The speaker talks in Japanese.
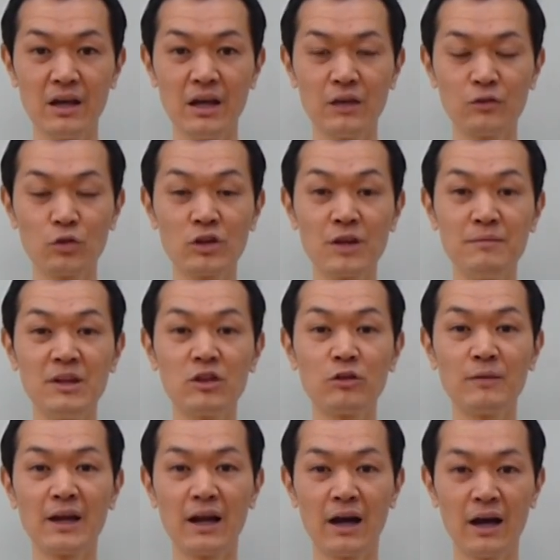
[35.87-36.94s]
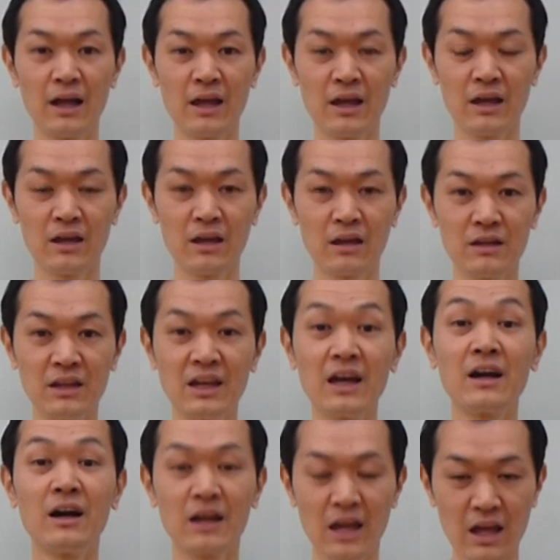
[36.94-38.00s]
えー、そして3つ目が、えー、
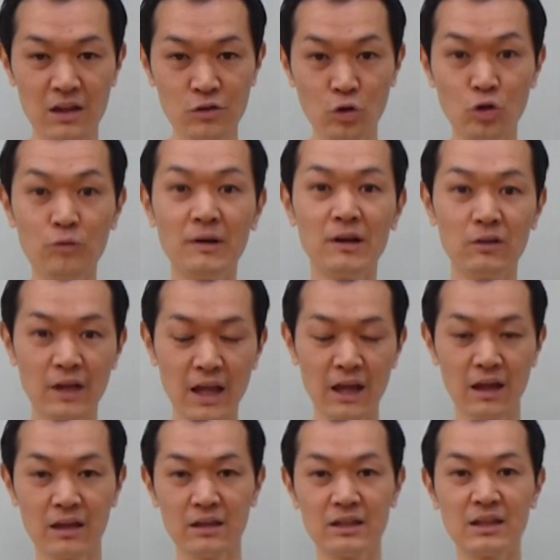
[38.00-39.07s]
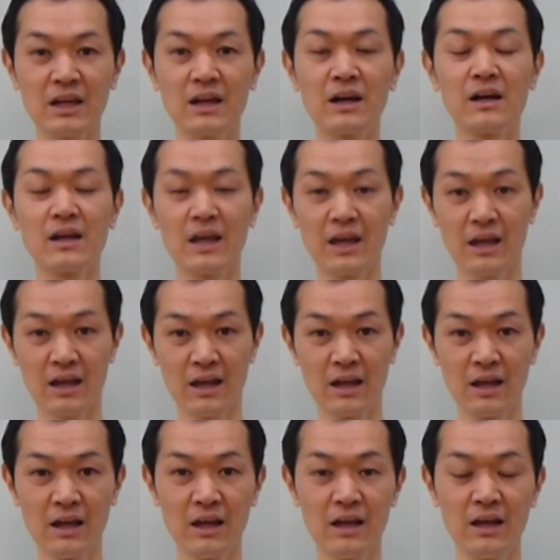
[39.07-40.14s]
人間関係職場のね人間関係
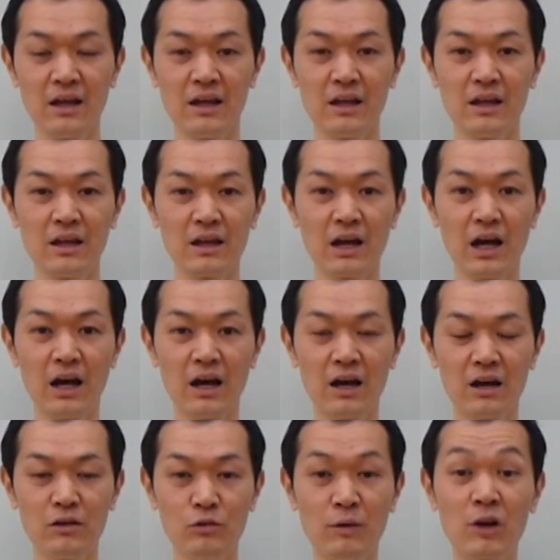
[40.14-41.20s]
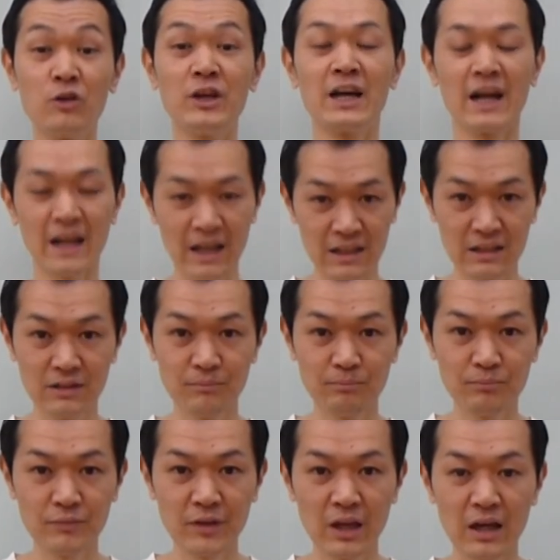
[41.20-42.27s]
がうまくいかない、
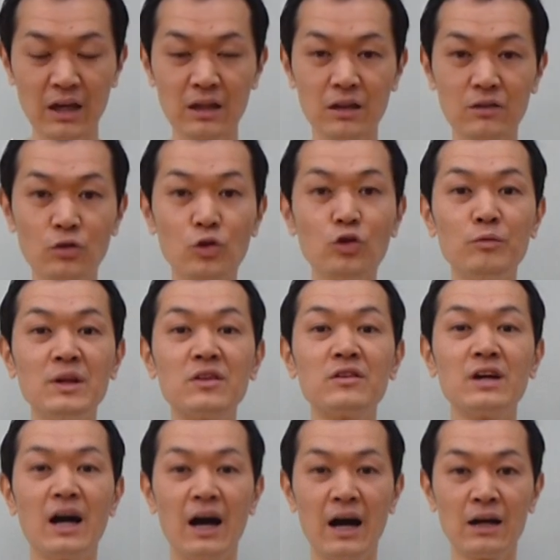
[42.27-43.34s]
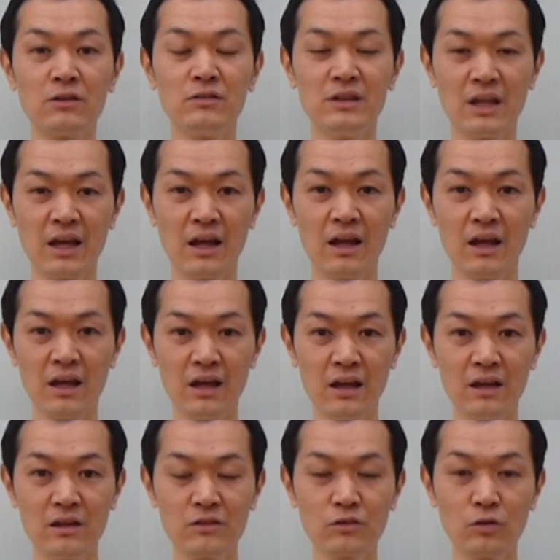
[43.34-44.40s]
えー、という3つがあるんで
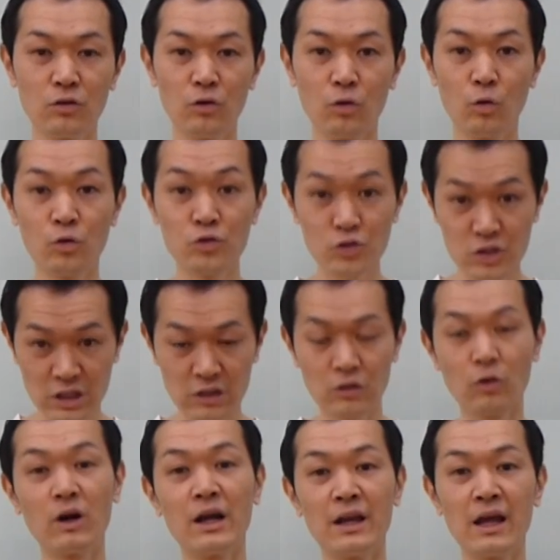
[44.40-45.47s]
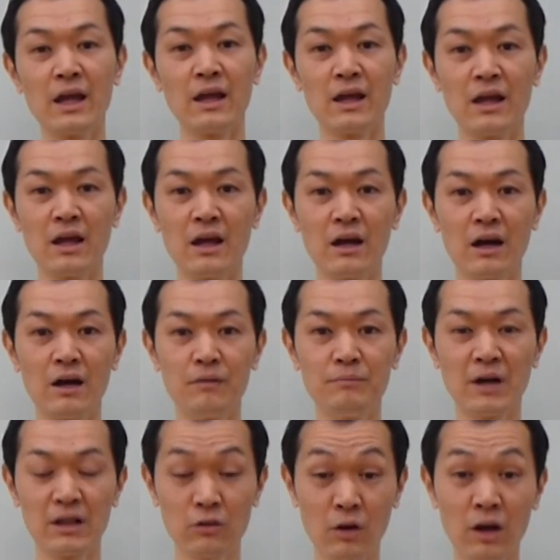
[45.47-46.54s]
そのご主人とかね、えー
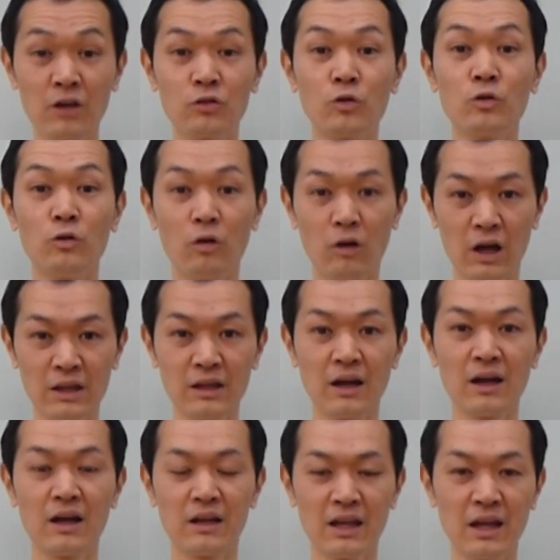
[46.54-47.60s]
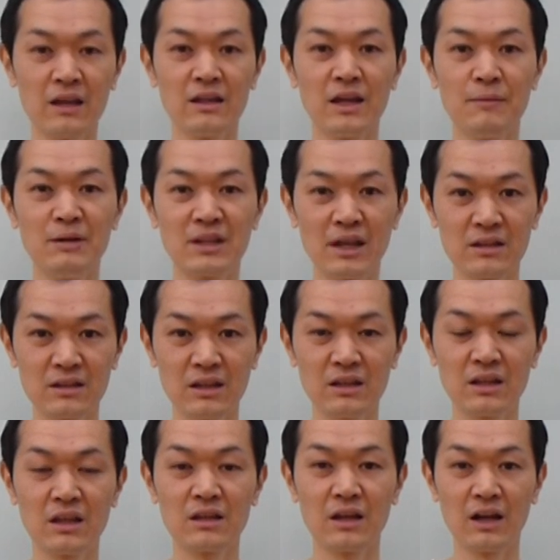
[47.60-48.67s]
まあ、あとは家族の方がね辞めたいって
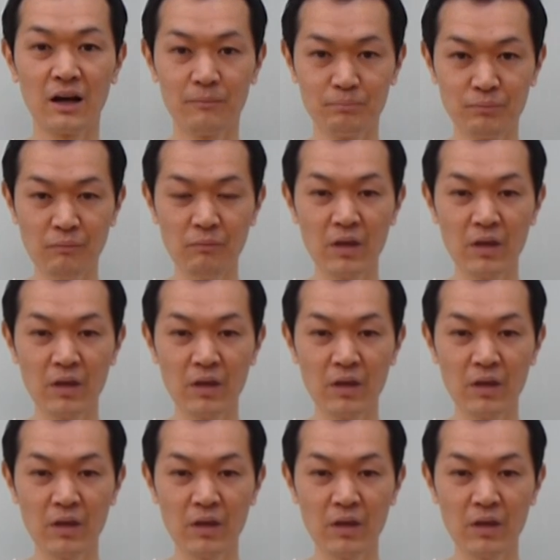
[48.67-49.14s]
言ってきたら